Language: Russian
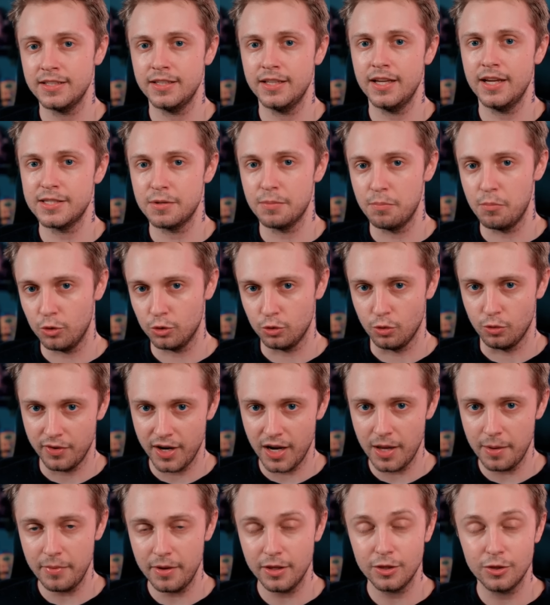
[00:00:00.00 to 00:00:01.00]
дать моду
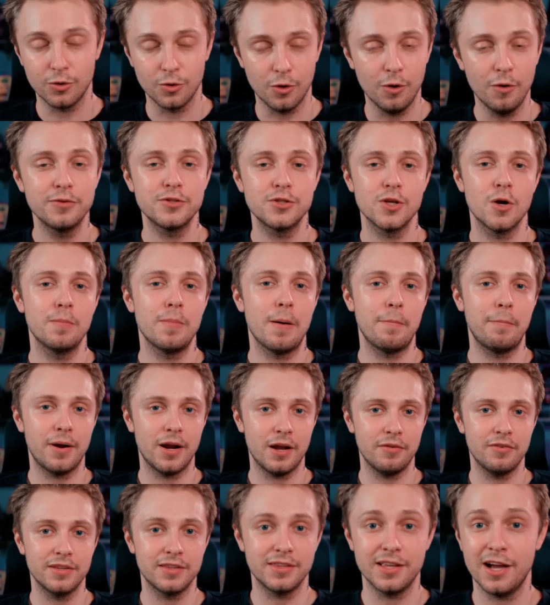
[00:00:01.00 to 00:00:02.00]
время, то все
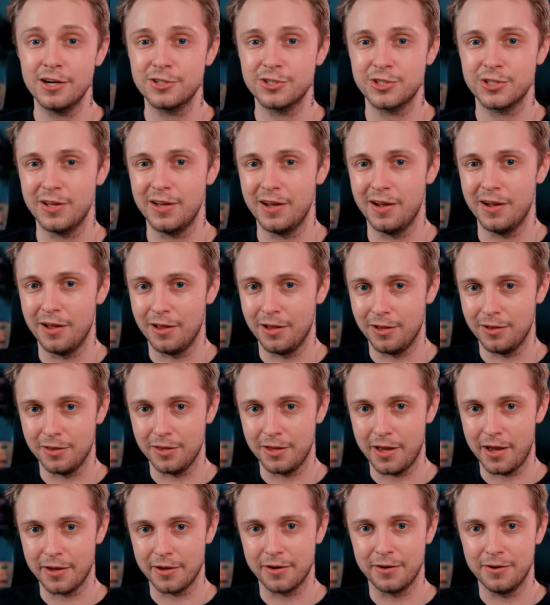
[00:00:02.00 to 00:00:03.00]
поправит. так что
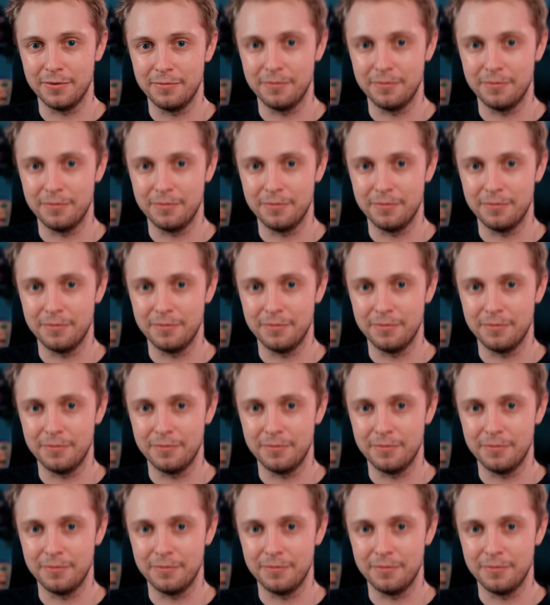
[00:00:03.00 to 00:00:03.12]
лайк.